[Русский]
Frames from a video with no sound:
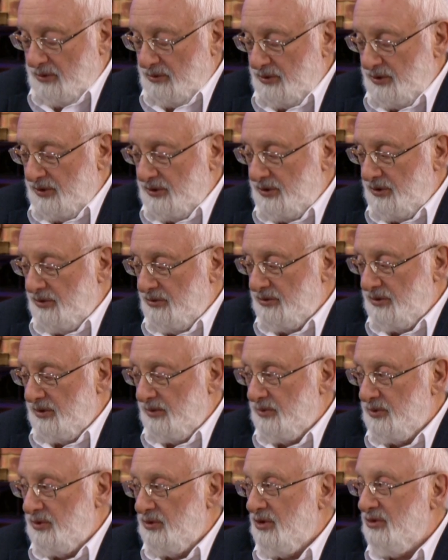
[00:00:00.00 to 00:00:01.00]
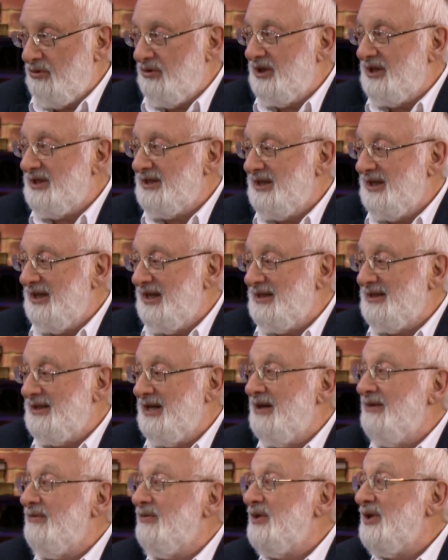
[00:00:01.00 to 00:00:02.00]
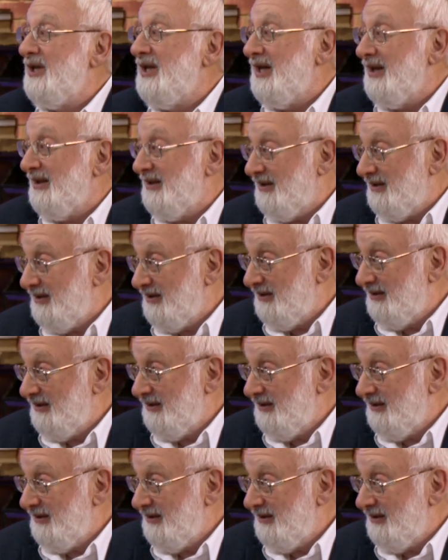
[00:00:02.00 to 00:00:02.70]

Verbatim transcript: очень серьезное международное согласие, а его нет.